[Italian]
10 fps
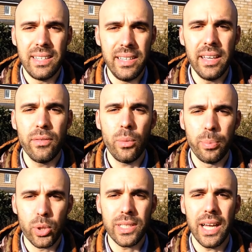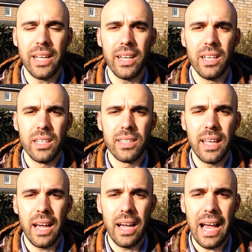ti devo portare
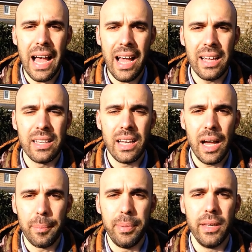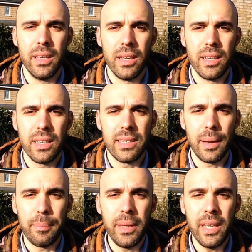da A a B,
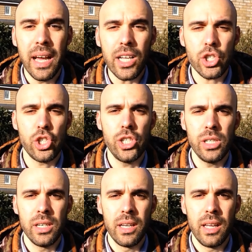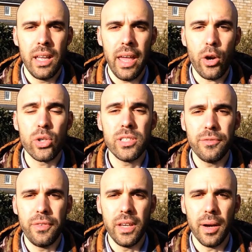da B a C e
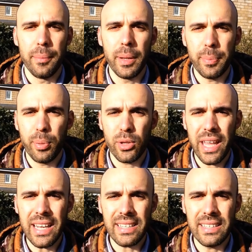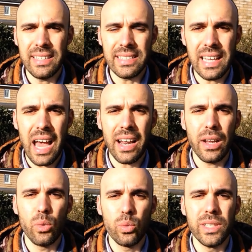così via, per poterti
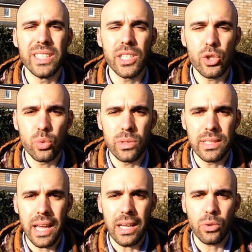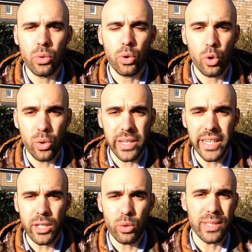dare un risultato
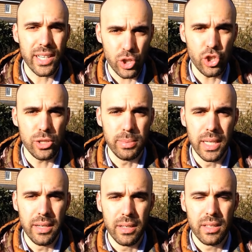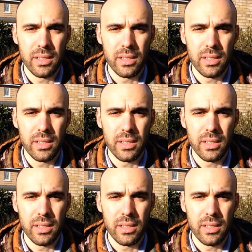concreto e tangibile.